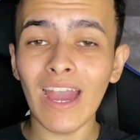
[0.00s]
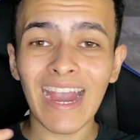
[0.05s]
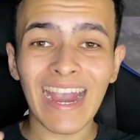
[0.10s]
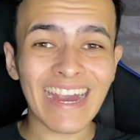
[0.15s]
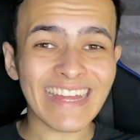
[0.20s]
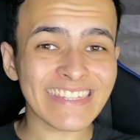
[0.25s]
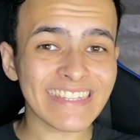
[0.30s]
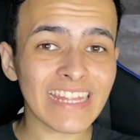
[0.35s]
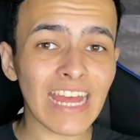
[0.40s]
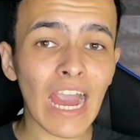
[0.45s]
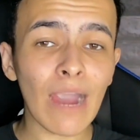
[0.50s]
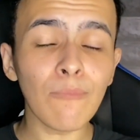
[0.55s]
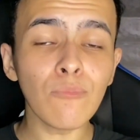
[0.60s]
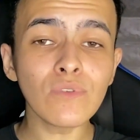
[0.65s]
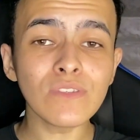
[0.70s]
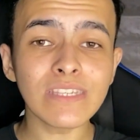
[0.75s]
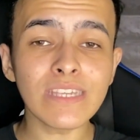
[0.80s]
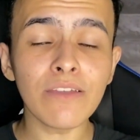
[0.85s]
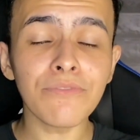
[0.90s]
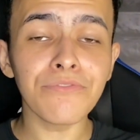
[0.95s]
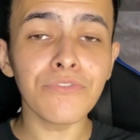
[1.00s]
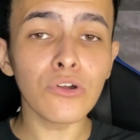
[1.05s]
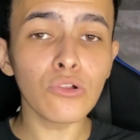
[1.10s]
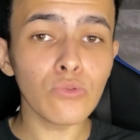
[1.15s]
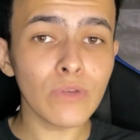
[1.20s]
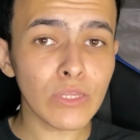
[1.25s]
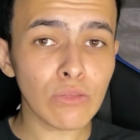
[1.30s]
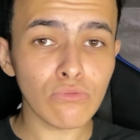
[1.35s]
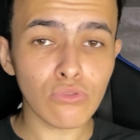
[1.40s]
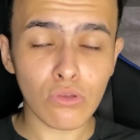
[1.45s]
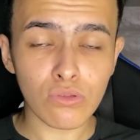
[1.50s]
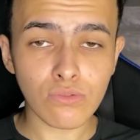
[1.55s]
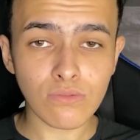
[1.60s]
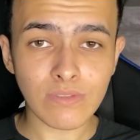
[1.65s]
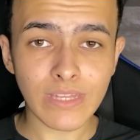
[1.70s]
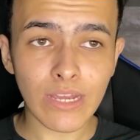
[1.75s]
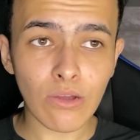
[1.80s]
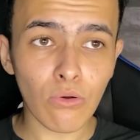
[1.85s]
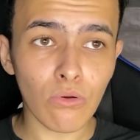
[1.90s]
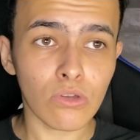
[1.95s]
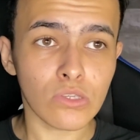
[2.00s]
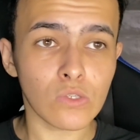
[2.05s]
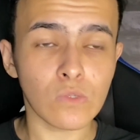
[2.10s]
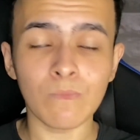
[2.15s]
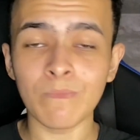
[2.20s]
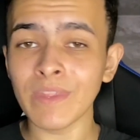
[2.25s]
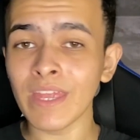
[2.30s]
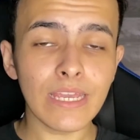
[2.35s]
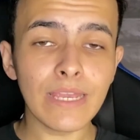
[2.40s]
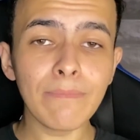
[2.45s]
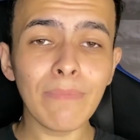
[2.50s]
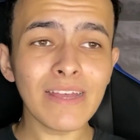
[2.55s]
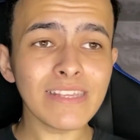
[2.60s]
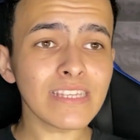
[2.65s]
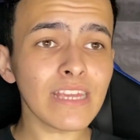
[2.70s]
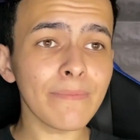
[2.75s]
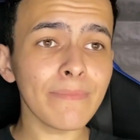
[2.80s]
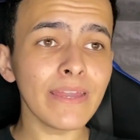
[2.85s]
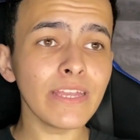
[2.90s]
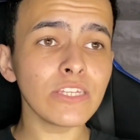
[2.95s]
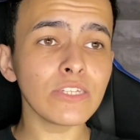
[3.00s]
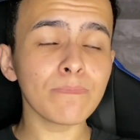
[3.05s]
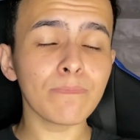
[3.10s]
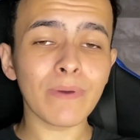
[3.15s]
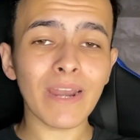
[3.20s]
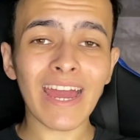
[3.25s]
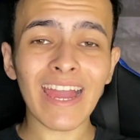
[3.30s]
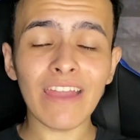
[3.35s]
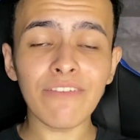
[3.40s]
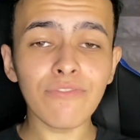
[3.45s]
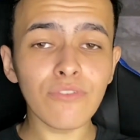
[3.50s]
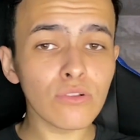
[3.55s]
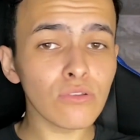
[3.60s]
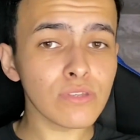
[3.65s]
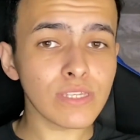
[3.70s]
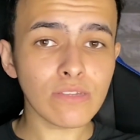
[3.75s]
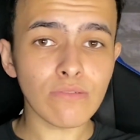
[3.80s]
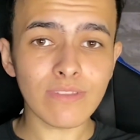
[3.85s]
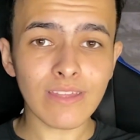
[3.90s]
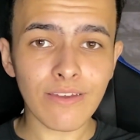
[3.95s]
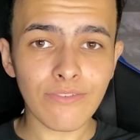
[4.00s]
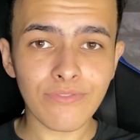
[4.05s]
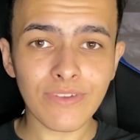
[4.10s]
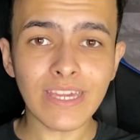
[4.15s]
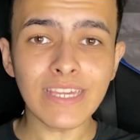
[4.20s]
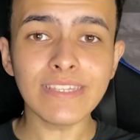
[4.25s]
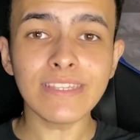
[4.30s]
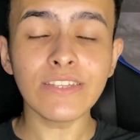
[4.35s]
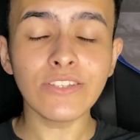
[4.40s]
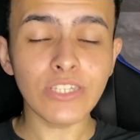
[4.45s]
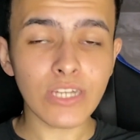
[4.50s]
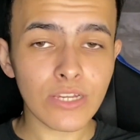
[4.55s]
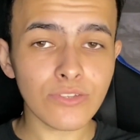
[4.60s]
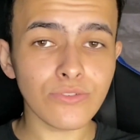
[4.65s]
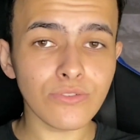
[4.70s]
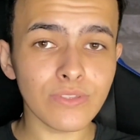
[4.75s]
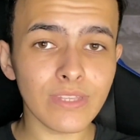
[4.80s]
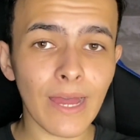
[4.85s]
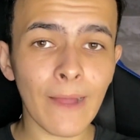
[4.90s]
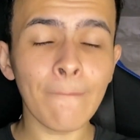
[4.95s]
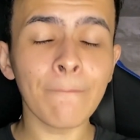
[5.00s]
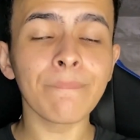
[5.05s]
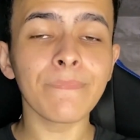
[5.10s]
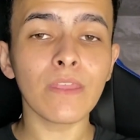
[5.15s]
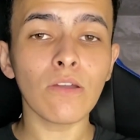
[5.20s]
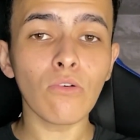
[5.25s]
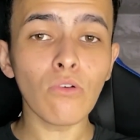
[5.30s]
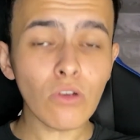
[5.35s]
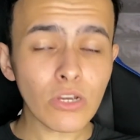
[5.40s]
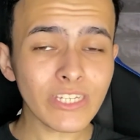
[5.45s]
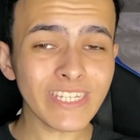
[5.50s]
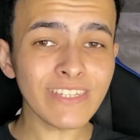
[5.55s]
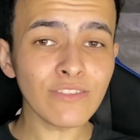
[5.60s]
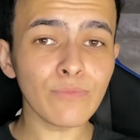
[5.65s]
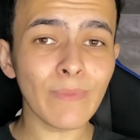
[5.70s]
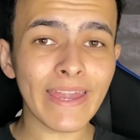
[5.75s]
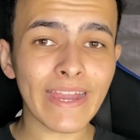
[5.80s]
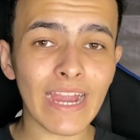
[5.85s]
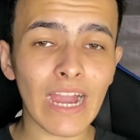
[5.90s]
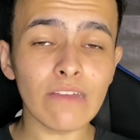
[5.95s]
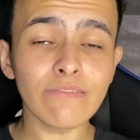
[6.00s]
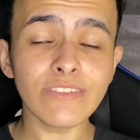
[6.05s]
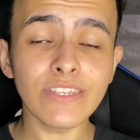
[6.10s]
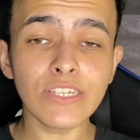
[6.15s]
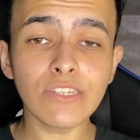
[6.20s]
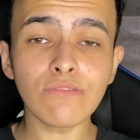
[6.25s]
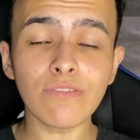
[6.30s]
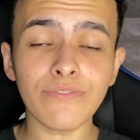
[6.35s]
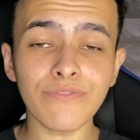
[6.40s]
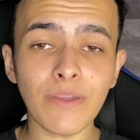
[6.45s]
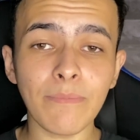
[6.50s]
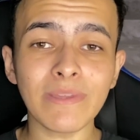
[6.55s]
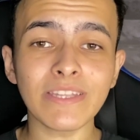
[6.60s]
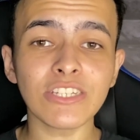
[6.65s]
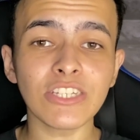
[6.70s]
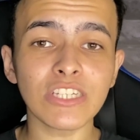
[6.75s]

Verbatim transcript: a estarmos evoluindo o nosso negócio. E basicamente, para a evolução da vez e te ajudar, hoje no mercado existe uma ferramenta